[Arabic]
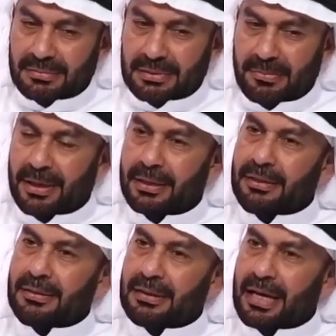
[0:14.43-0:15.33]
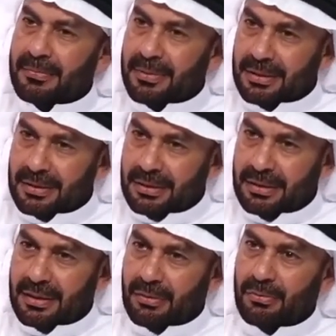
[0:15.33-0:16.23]
طبعا دائما
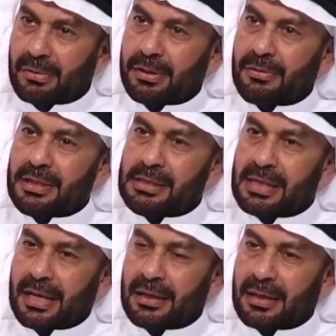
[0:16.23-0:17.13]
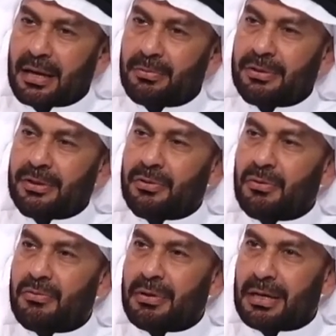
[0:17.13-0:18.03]
احنا نقول انه الانسان لابد انه
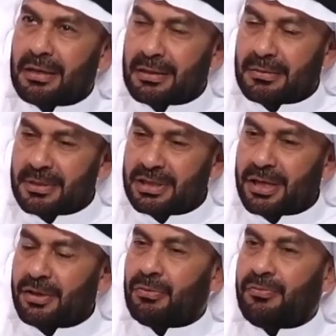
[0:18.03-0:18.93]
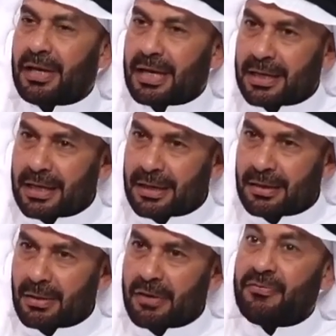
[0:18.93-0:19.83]
هو آه، مشاريعه في الحياه،
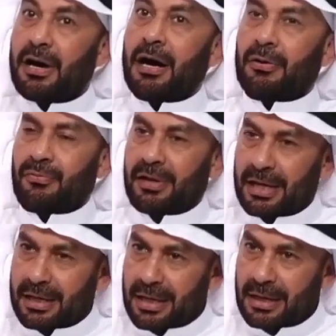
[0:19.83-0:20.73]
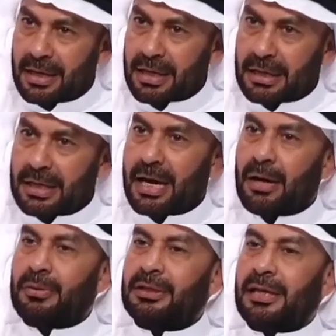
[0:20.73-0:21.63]
افكاره في الحياه
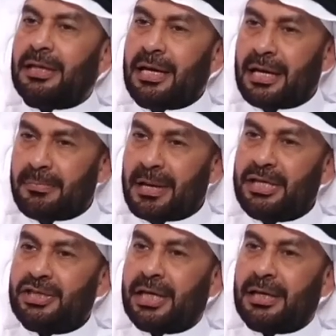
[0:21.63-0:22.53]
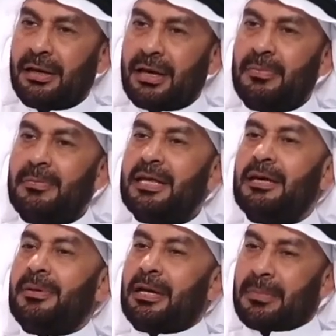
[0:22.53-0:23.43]
يحاول يطلعها باي شكل قبل ما
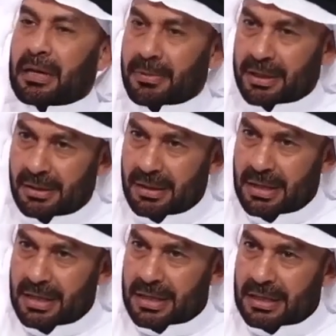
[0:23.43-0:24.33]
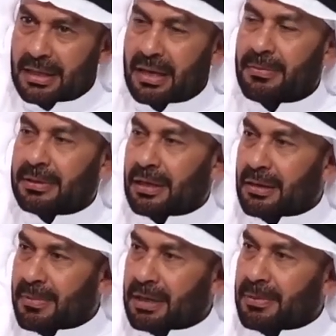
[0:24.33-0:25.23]
يذهب الى المقبره. اذا ذهبت الى
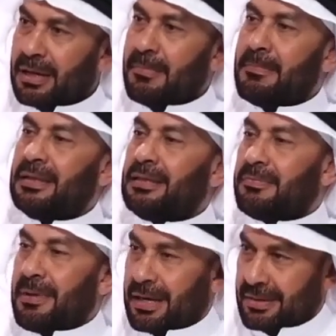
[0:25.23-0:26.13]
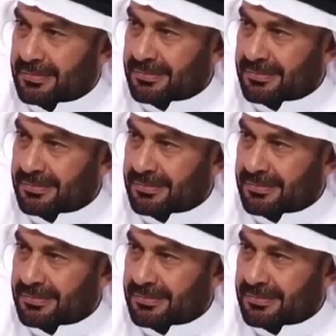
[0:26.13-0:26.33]
المقبره ماتت معاه.